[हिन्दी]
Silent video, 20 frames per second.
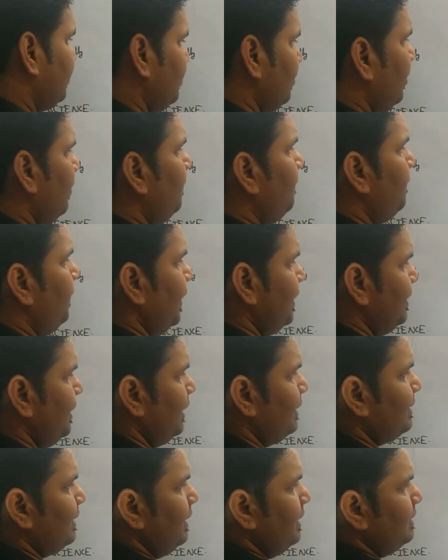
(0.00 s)
सो
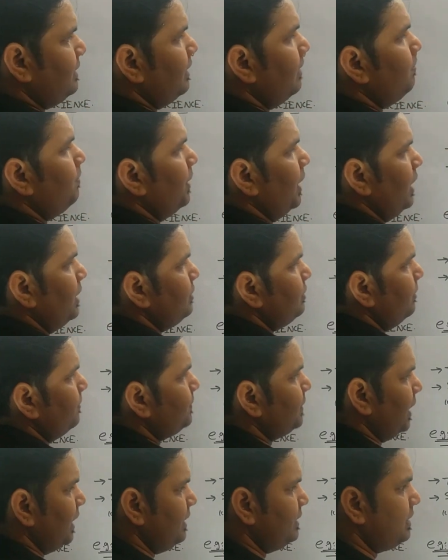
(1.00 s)
फिजिक्स इज द ब्रांच
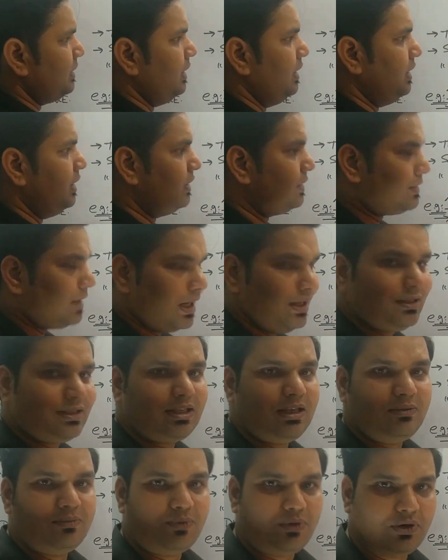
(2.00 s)
ऑफ साइंस
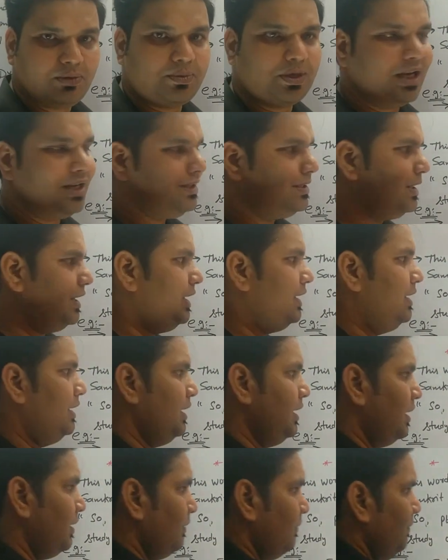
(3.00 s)
साइंस की वो ब्रांच है
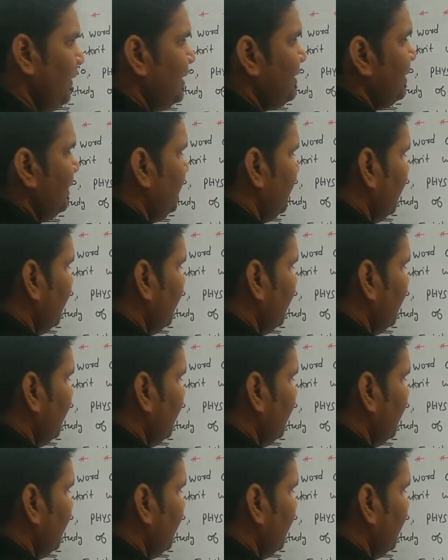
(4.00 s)
विच